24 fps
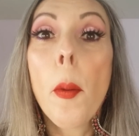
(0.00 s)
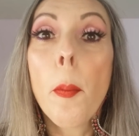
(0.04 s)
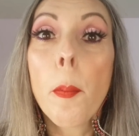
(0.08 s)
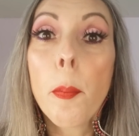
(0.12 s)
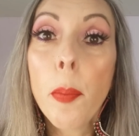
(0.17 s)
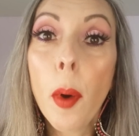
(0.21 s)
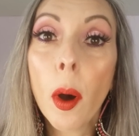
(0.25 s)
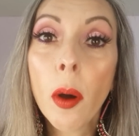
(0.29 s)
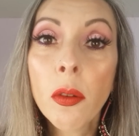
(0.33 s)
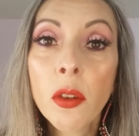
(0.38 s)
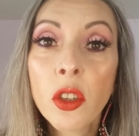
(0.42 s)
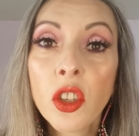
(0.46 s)

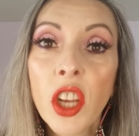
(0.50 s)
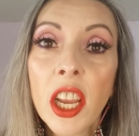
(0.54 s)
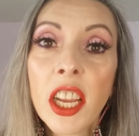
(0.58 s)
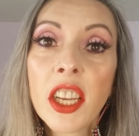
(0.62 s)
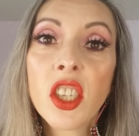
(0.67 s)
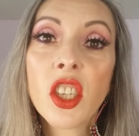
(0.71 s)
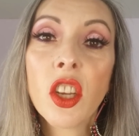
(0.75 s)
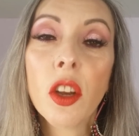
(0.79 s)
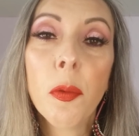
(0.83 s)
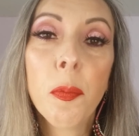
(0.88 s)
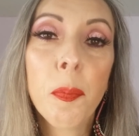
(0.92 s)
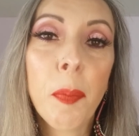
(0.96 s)
Bom,
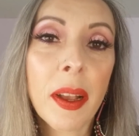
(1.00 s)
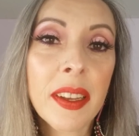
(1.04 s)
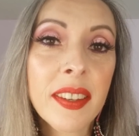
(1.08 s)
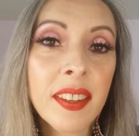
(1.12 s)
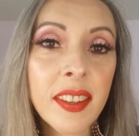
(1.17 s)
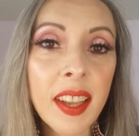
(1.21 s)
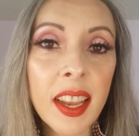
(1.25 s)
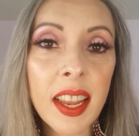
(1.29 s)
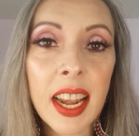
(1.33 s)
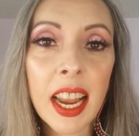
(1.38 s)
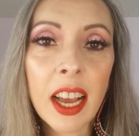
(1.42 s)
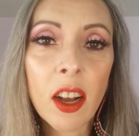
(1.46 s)
gente, eu
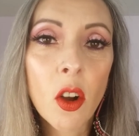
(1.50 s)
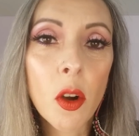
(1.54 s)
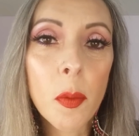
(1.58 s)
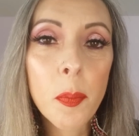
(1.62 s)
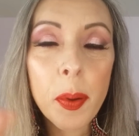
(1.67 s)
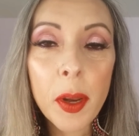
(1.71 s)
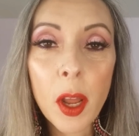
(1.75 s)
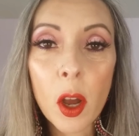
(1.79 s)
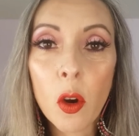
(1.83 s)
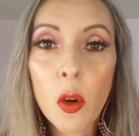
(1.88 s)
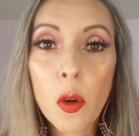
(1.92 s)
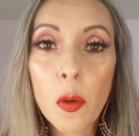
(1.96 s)
passei lá,
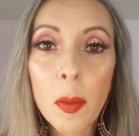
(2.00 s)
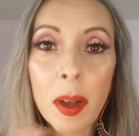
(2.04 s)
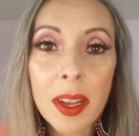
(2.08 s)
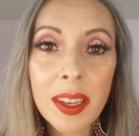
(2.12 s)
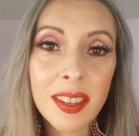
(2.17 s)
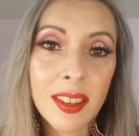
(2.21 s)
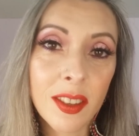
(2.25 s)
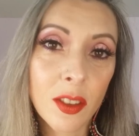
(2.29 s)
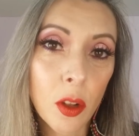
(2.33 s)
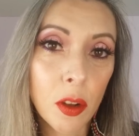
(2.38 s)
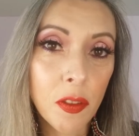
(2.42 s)
comprei algumas